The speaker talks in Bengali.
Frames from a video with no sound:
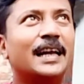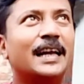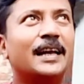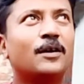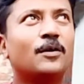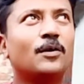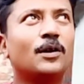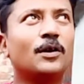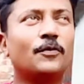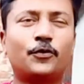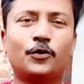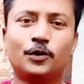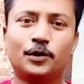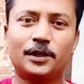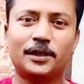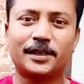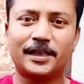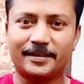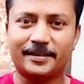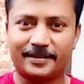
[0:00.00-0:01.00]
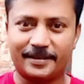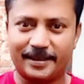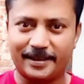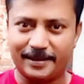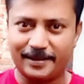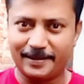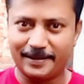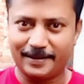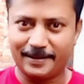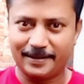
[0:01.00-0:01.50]
এগুলো ফুর্তিতে আছে
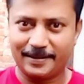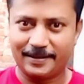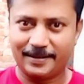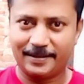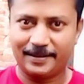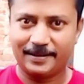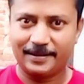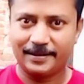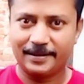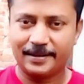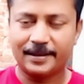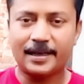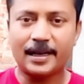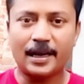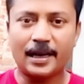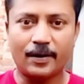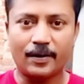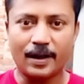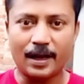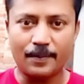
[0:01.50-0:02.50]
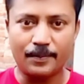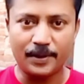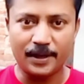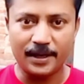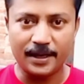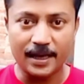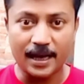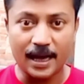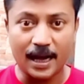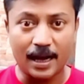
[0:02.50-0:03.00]
কারণ আমি
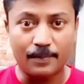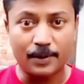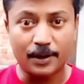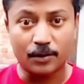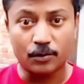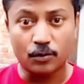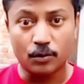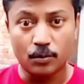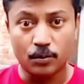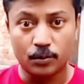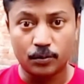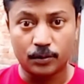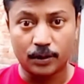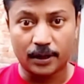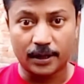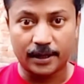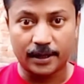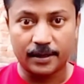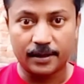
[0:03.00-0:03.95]
আমার কবুতরের